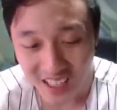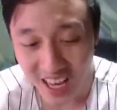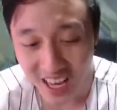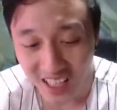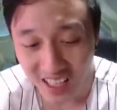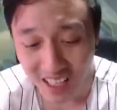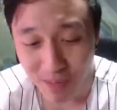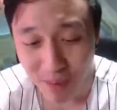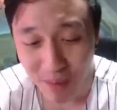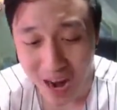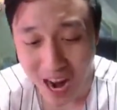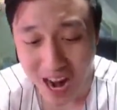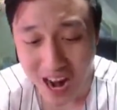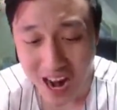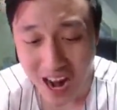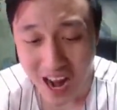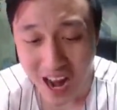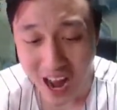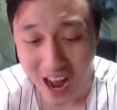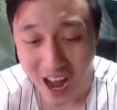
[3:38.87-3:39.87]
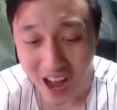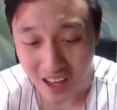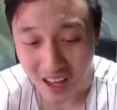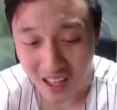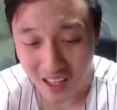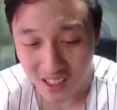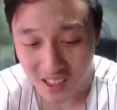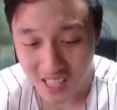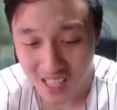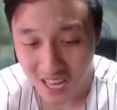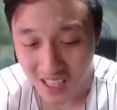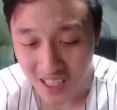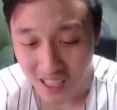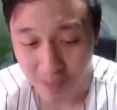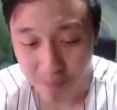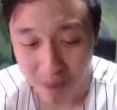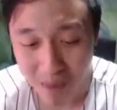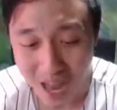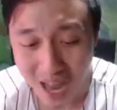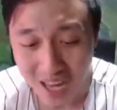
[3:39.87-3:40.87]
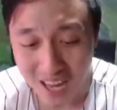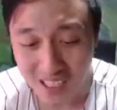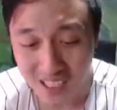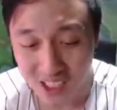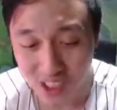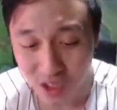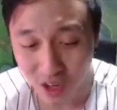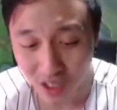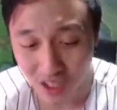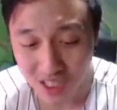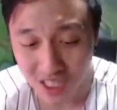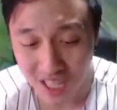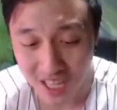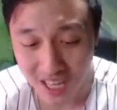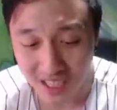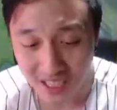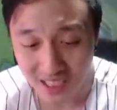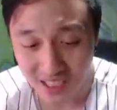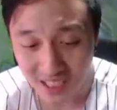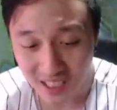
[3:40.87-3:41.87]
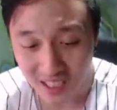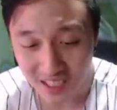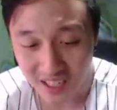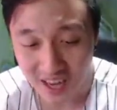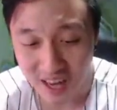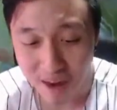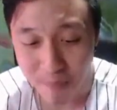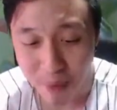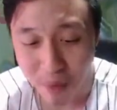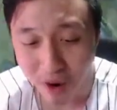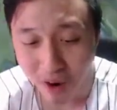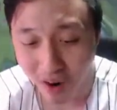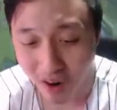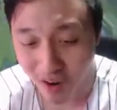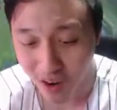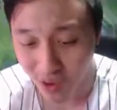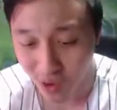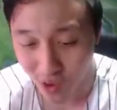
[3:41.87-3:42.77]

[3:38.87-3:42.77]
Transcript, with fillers: ya gimana ya? Sakit banget coy ini guys. Gak bohong